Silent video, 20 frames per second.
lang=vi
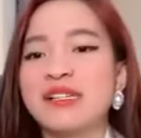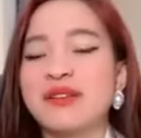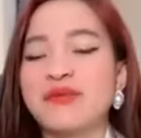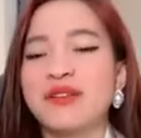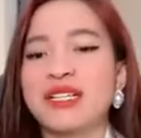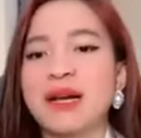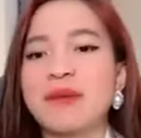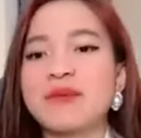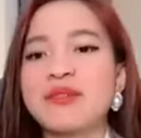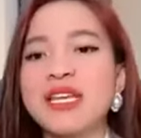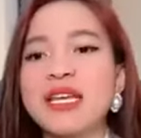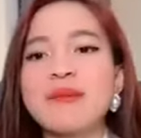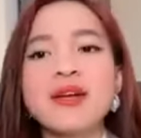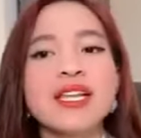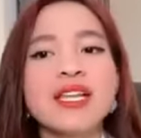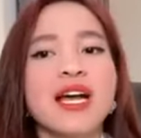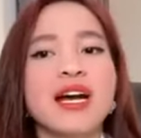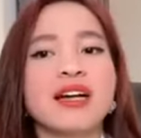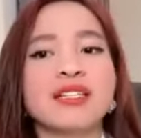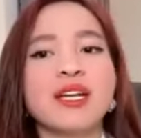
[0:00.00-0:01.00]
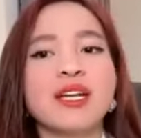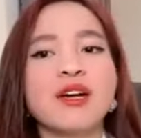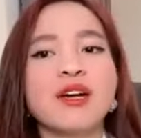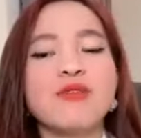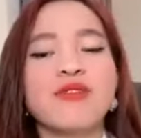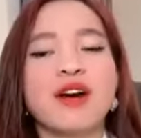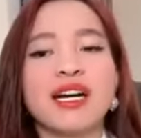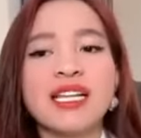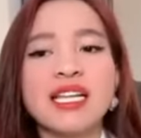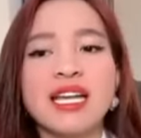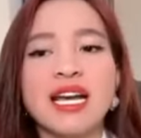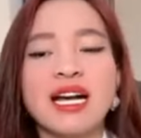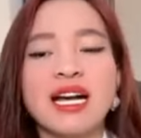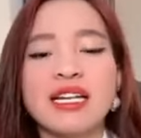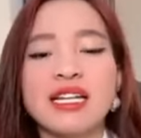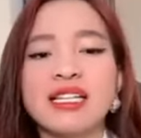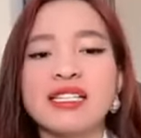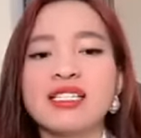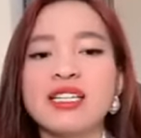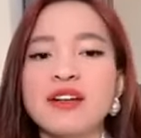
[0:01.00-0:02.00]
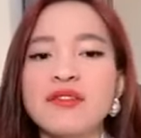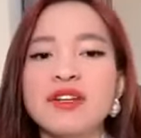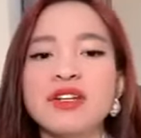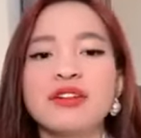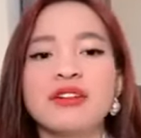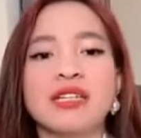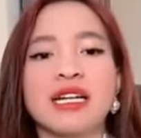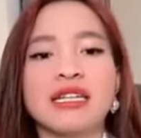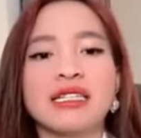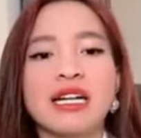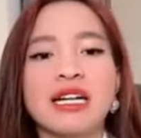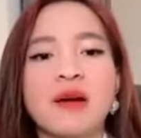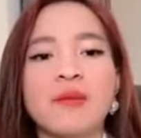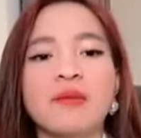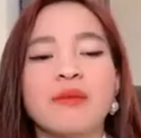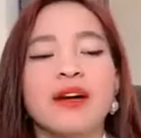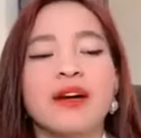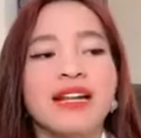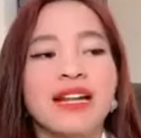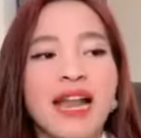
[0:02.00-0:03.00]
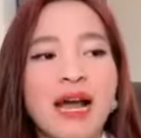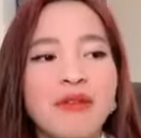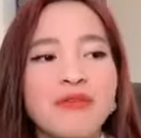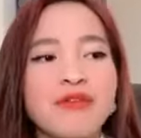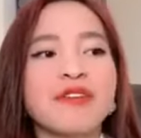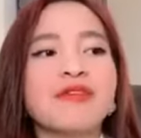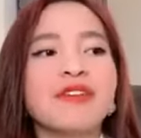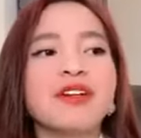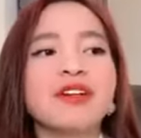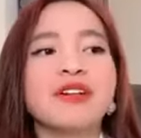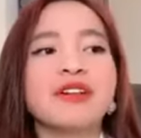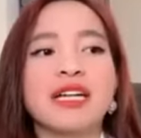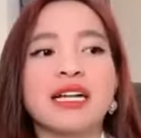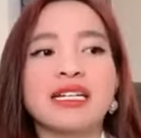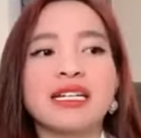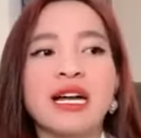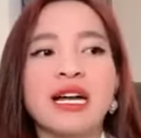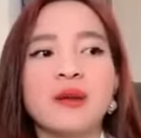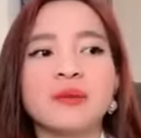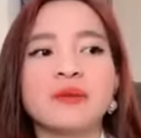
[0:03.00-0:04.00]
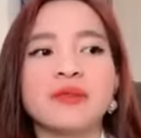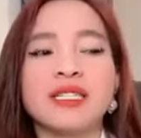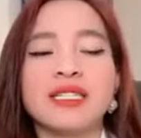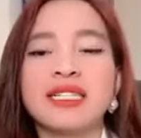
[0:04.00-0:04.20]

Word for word: Và thậm chí bây giờ Thêu vẫn vậy, chơi với người thành công, làm việc với người thành công,